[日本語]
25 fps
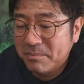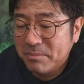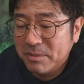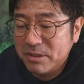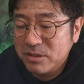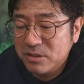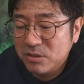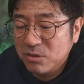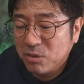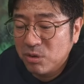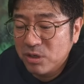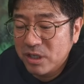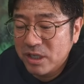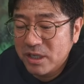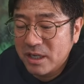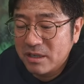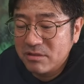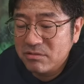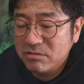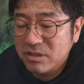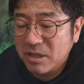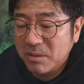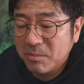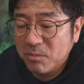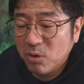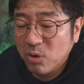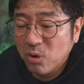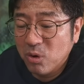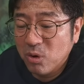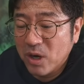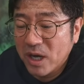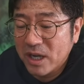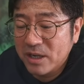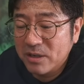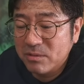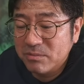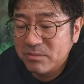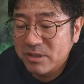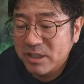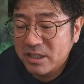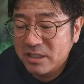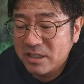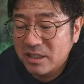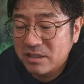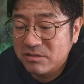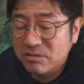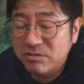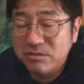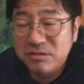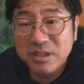別にこれなくても、皆
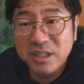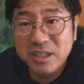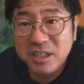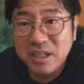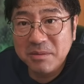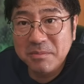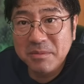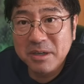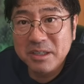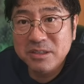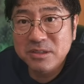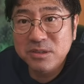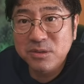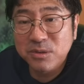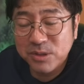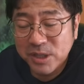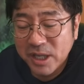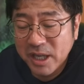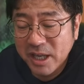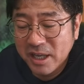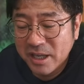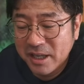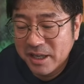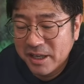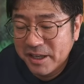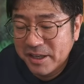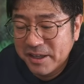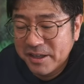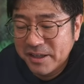さん食うていけますよね。